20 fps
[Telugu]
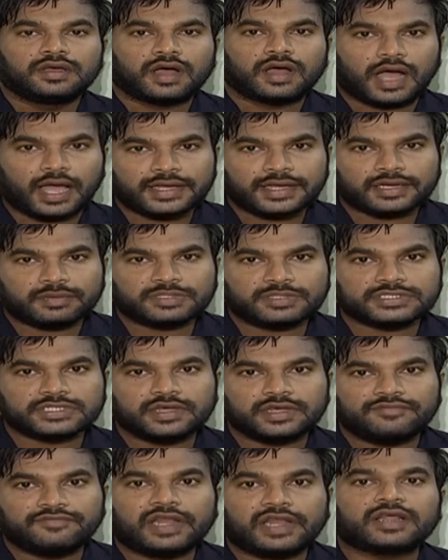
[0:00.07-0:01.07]
హాయ్ నమస్తే
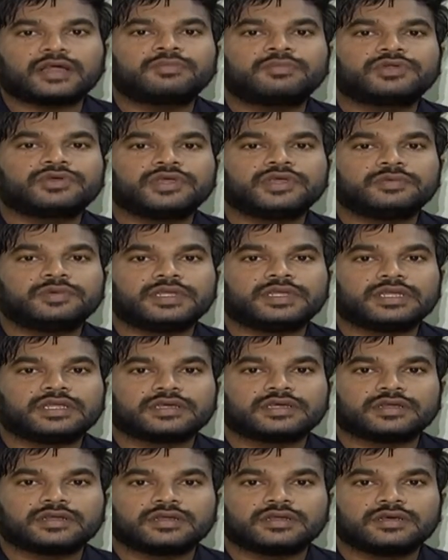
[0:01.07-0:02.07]
వెల్కమ్ టు ఏవిఎన్
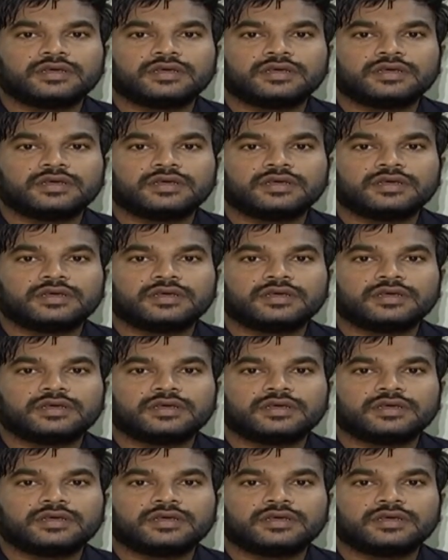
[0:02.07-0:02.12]
లీగల్